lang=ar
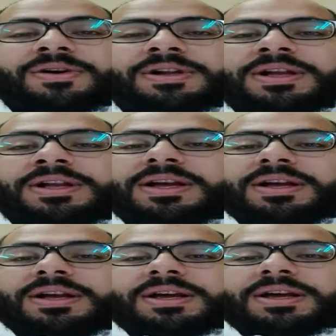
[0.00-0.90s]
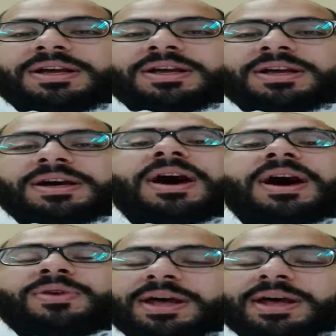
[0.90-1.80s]
آه، أو
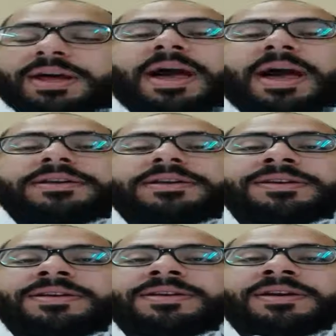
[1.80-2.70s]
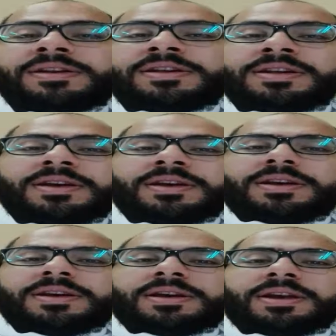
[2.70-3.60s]
لا يعني
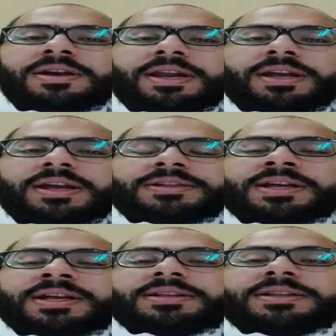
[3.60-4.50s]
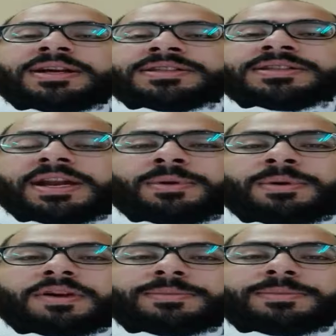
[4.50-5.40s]
إلى هنا انتهى الدرس كان
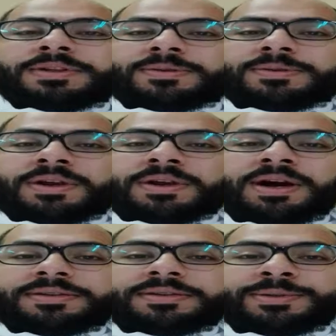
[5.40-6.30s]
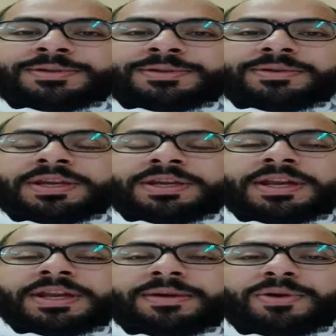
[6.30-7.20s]
معكم الدكتور خالد بن سعود
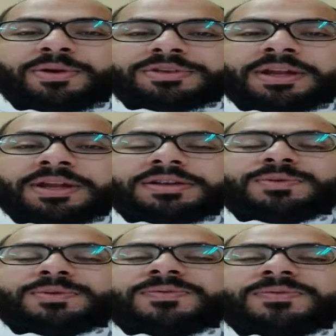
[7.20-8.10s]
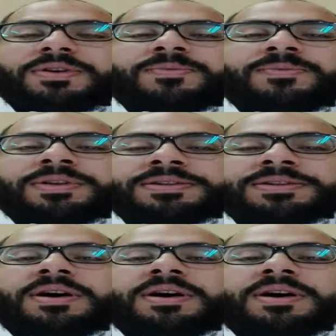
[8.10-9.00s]
الحليبي وإن شاء الله نشوفكم في درس
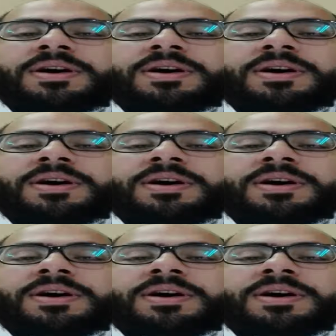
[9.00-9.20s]
قادم